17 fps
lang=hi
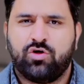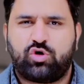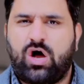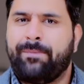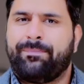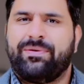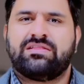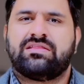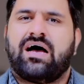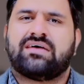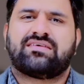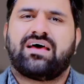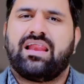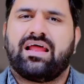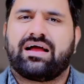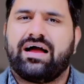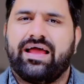तो आप
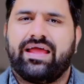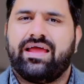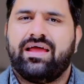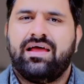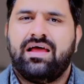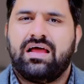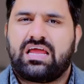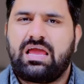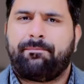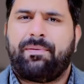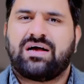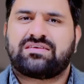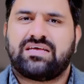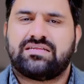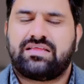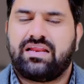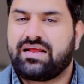अंदाजा लगाएं कि
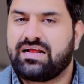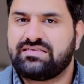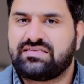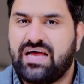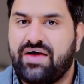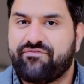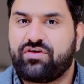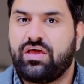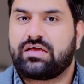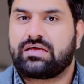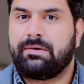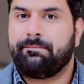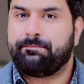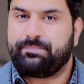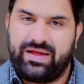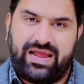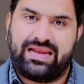पाकिस्तान तरीके इंसाफ की
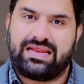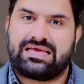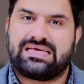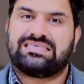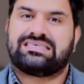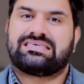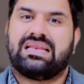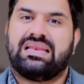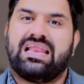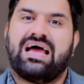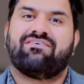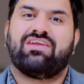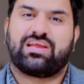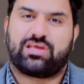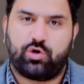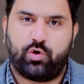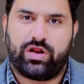कंपेन किस
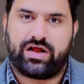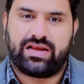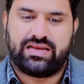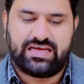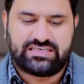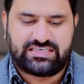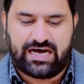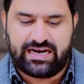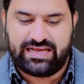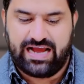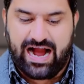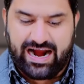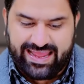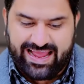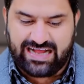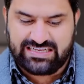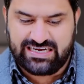लेवल की होने के लिए जा रही है
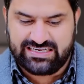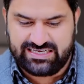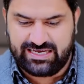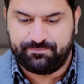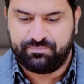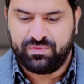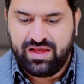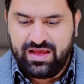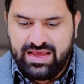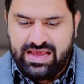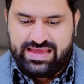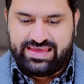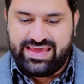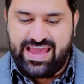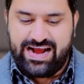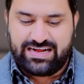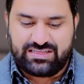आगे आ जाए जी
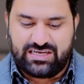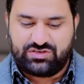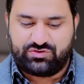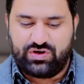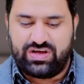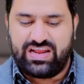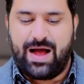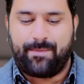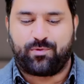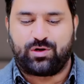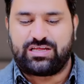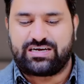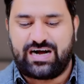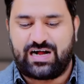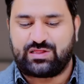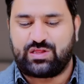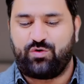ये एक तस्वीर आपको
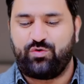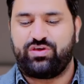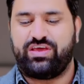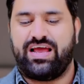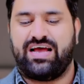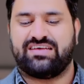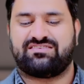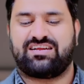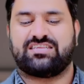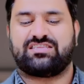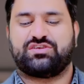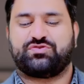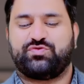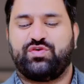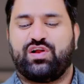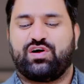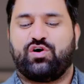दिखाता हूं ये जरा
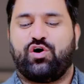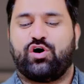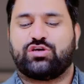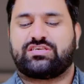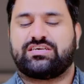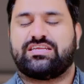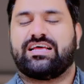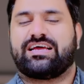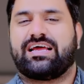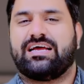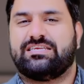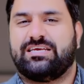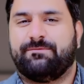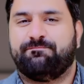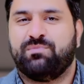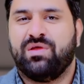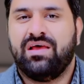तस्वीर गौर से देखें जी